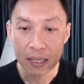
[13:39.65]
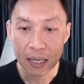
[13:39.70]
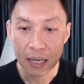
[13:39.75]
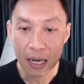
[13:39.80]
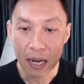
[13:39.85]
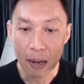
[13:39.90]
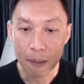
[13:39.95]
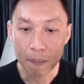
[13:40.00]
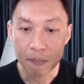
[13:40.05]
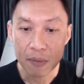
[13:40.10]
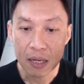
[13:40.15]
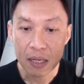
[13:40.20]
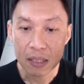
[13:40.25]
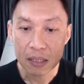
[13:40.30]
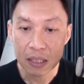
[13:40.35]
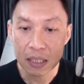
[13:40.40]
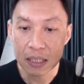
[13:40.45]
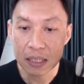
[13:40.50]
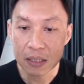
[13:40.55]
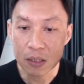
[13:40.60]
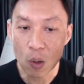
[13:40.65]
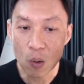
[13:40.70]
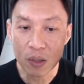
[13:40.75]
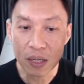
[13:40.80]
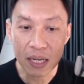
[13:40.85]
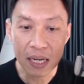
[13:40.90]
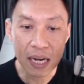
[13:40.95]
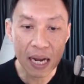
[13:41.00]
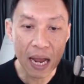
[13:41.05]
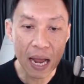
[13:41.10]
นะครับถึงตรง
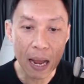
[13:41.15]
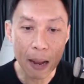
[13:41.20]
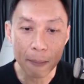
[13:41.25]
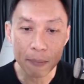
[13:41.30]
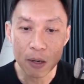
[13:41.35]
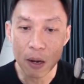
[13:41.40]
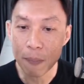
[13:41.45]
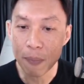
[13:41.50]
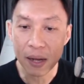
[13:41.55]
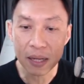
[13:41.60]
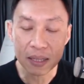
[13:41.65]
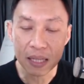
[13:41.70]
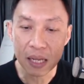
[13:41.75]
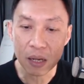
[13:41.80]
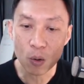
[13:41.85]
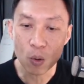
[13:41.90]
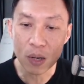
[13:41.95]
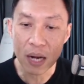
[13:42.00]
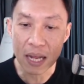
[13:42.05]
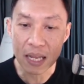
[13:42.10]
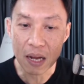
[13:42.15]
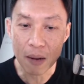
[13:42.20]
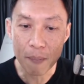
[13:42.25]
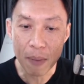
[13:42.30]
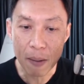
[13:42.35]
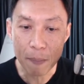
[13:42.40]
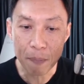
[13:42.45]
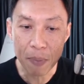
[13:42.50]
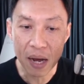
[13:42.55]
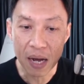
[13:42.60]
นี้โดยปกติคุณอาจจะ
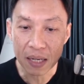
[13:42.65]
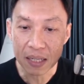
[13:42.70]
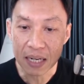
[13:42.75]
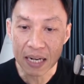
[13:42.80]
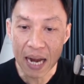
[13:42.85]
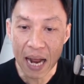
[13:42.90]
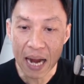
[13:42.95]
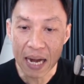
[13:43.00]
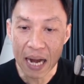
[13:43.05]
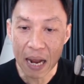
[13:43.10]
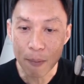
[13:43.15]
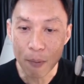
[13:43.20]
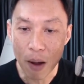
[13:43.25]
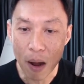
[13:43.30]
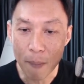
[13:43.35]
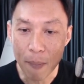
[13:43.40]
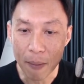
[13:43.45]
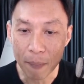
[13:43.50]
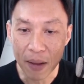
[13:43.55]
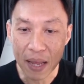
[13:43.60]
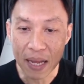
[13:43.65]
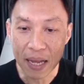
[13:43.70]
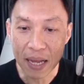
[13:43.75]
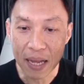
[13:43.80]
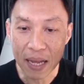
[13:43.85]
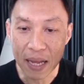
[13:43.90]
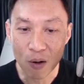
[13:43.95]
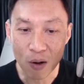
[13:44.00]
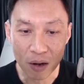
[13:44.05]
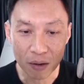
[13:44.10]
ไม่เปิดก็ได้นะผมเอาแบบ
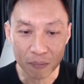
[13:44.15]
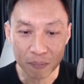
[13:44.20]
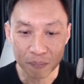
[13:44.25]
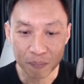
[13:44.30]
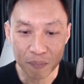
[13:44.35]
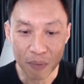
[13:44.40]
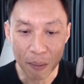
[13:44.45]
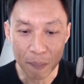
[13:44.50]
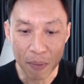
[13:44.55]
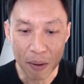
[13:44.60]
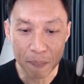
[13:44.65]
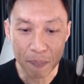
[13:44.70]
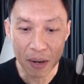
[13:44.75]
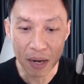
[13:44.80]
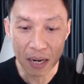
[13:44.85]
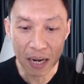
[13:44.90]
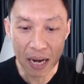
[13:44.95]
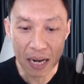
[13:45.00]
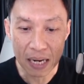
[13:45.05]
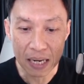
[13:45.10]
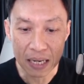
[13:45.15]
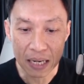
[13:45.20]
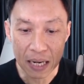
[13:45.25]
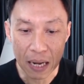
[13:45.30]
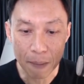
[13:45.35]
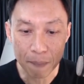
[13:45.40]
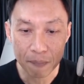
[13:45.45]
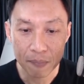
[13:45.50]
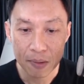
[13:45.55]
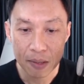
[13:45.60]
ง่ายๆก่อนแบบไม่เปิดอะไรเลย
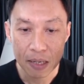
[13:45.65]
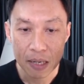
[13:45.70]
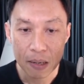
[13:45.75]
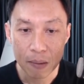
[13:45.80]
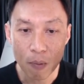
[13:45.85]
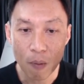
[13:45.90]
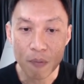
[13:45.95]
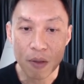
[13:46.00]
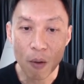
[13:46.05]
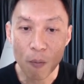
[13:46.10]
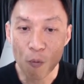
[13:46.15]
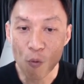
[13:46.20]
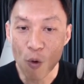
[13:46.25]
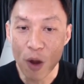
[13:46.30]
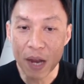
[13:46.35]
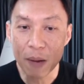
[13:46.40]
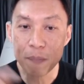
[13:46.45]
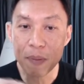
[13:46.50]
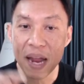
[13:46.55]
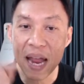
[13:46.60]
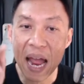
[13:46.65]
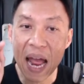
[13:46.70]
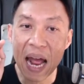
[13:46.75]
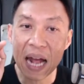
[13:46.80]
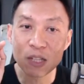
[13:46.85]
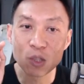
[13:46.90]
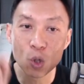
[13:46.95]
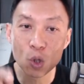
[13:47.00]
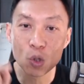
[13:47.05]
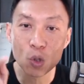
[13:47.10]
นะครับผมจะวิ่งไปหา
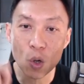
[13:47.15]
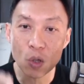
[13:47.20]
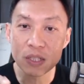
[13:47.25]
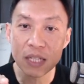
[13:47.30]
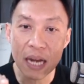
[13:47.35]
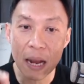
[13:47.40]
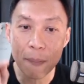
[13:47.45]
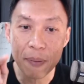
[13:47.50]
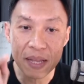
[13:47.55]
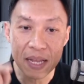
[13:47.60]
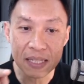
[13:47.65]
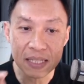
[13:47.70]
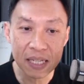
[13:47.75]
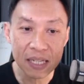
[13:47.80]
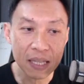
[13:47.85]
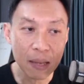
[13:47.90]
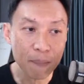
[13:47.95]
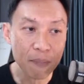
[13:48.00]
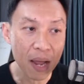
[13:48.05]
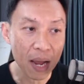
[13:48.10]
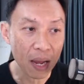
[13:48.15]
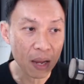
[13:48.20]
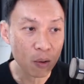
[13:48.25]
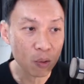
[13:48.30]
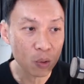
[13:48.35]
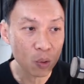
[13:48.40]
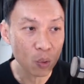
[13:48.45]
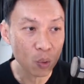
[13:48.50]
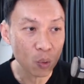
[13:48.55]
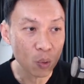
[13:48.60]
ชุดโฆษณาเพื่อจะชี้ตำแหน่งให้
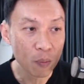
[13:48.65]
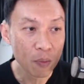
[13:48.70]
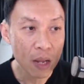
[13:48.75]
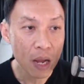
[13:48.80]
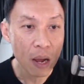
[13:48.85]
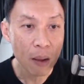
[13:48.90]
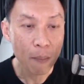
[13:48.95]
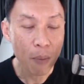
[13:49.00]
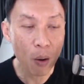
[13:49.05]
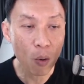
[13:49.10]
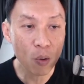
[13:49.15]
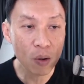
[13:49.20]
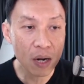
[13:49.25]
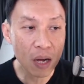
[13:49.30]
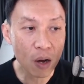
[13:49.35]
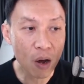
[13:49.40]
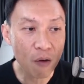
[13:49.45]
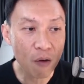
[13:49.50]
คุณดูพอคุณเลือก